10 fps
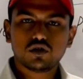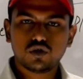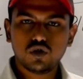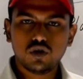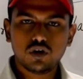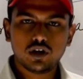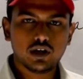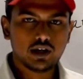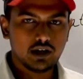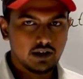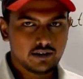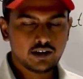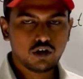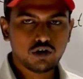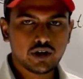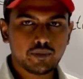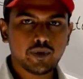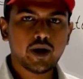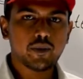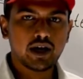तो इसी कॉन्सेप्ट
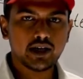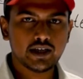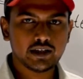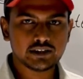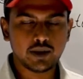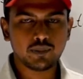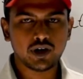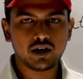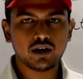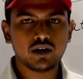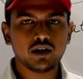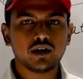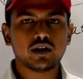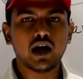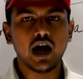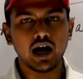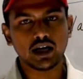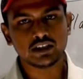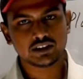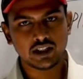पे हमारा ये चैप्टर का
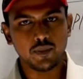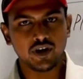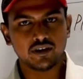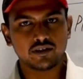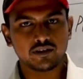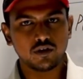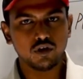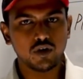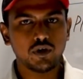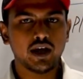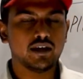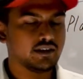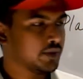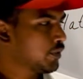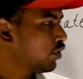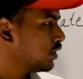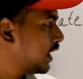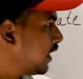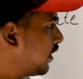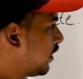आगे जितना भी डिस्कशन होने वाला इसी पे
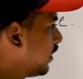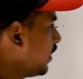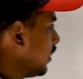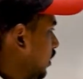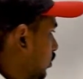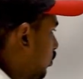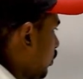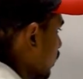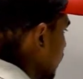होता है तो